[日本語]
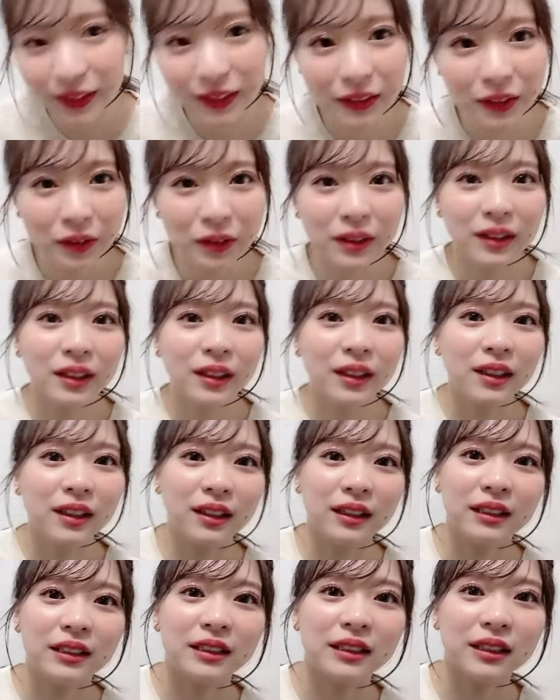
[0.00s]
言った
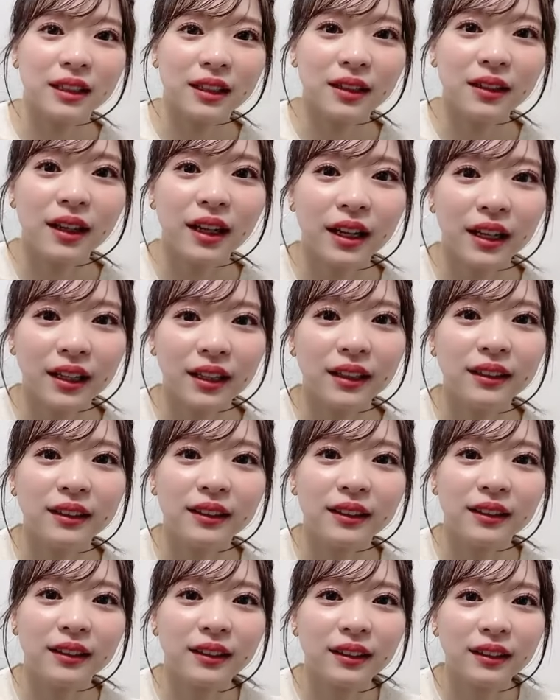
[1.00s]
りしてはい
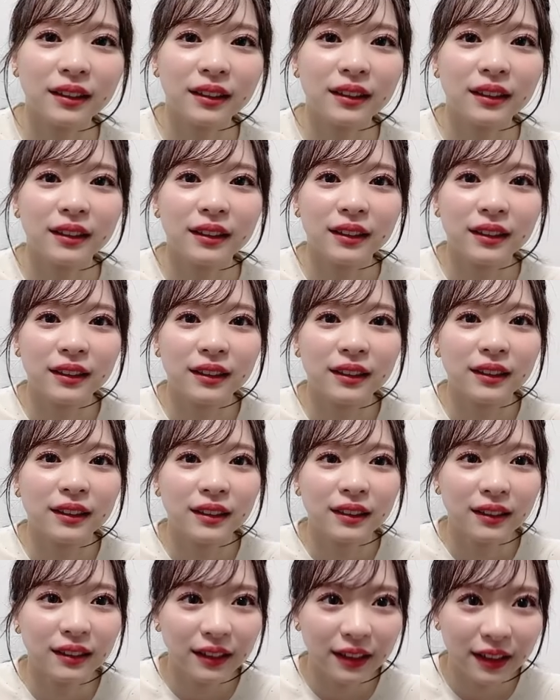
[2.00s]

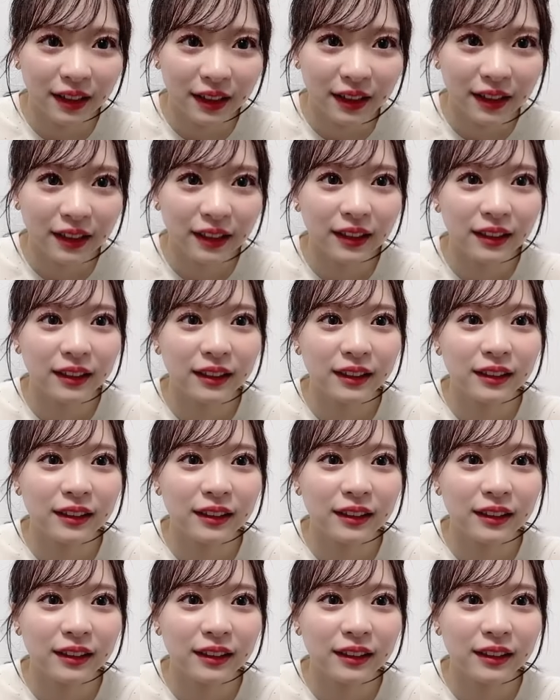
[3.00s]
で